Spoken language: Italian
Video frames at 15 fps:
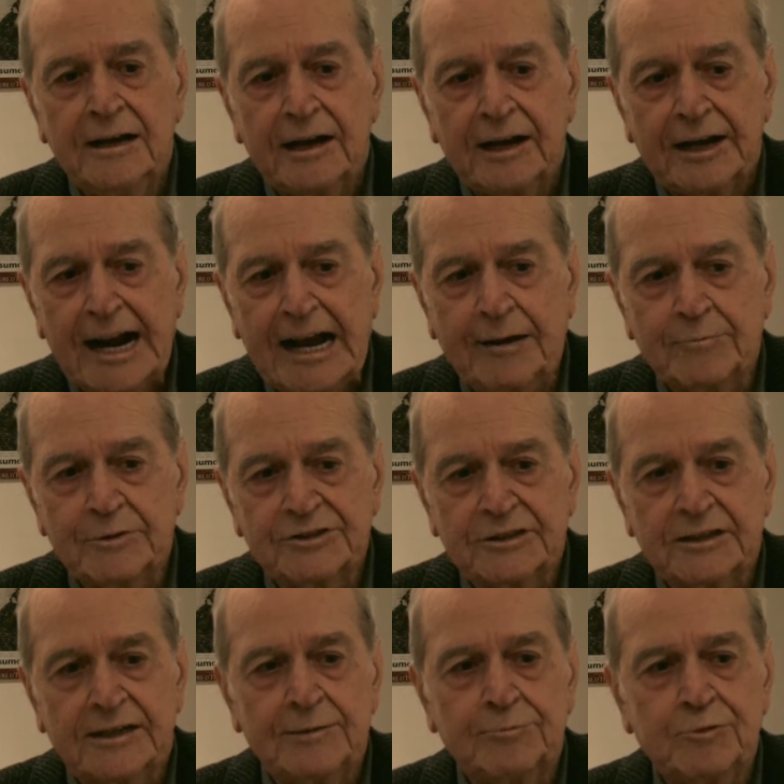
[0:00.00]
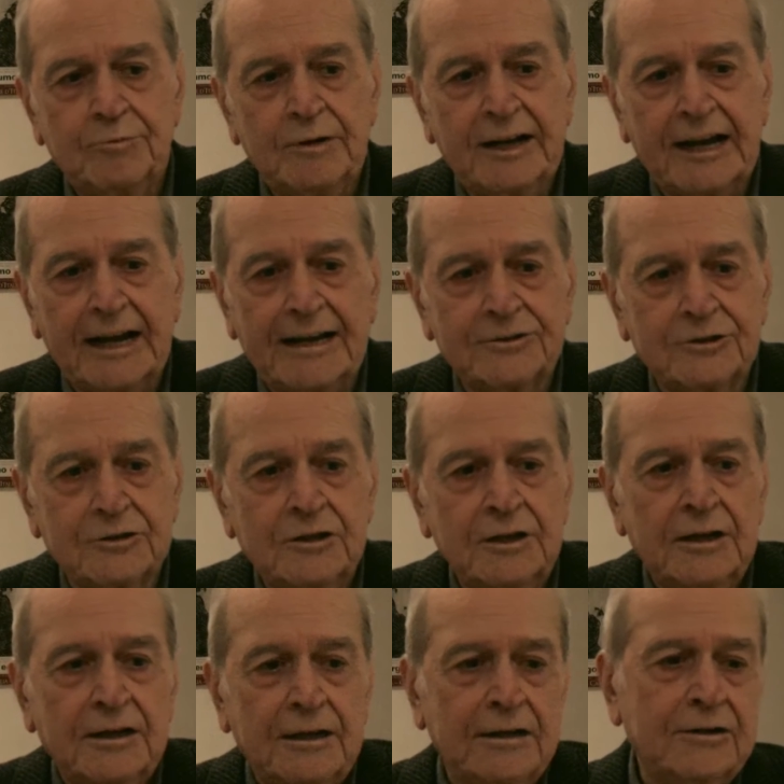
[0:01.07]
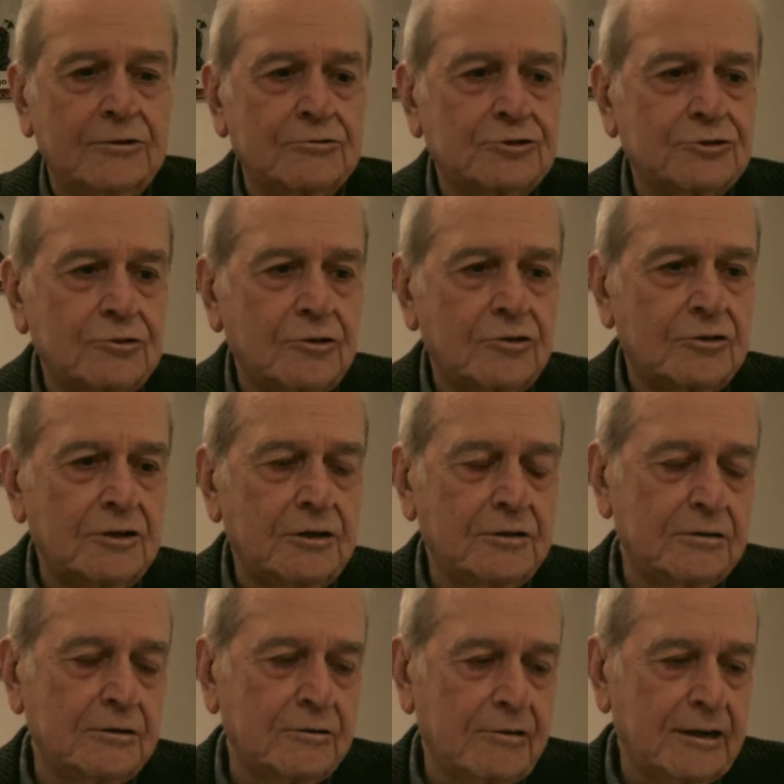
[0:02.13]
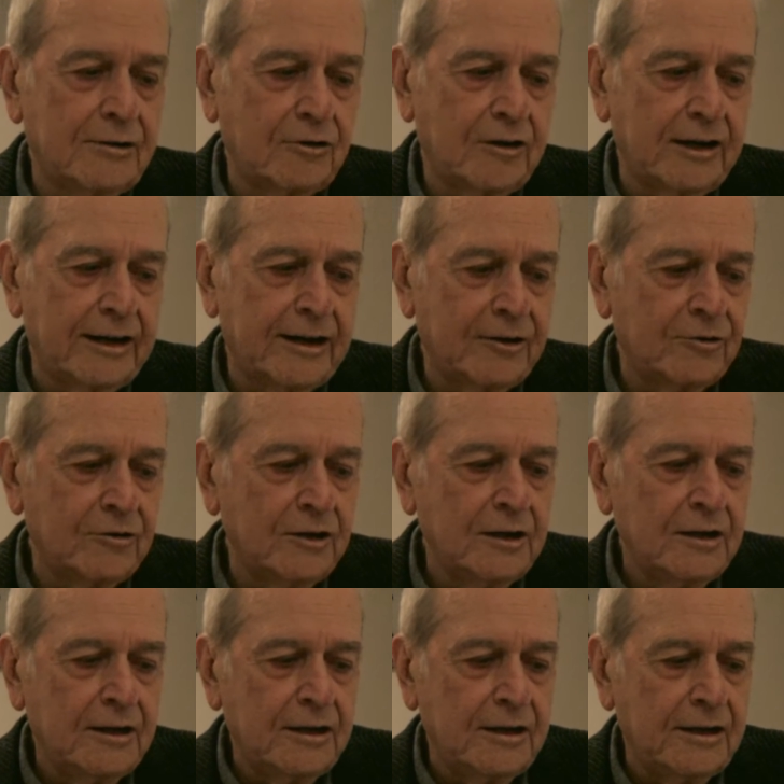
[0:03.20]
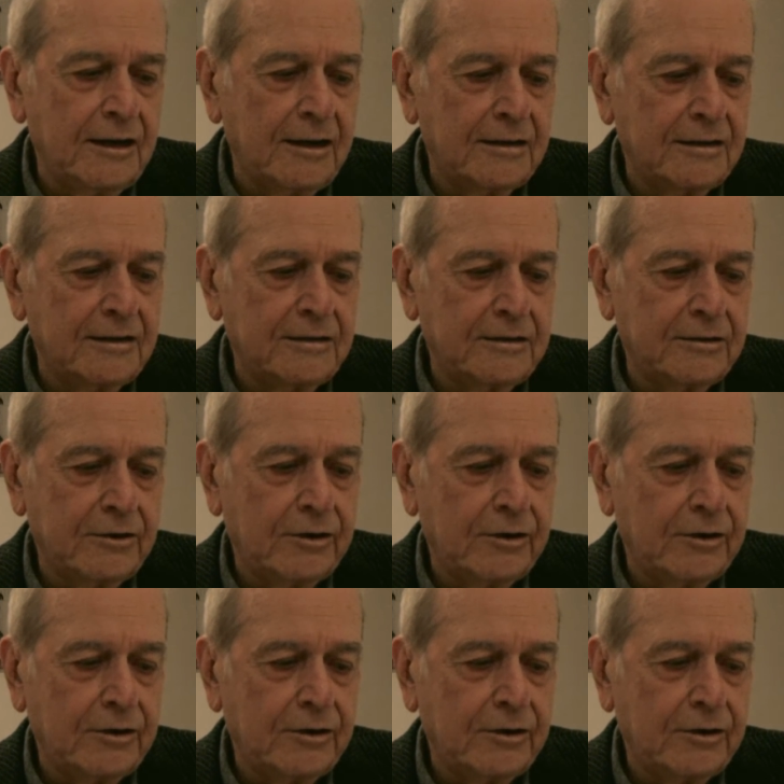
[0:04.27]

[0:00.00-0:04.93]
Cramps che ha pubblicato non solo quello che erano il,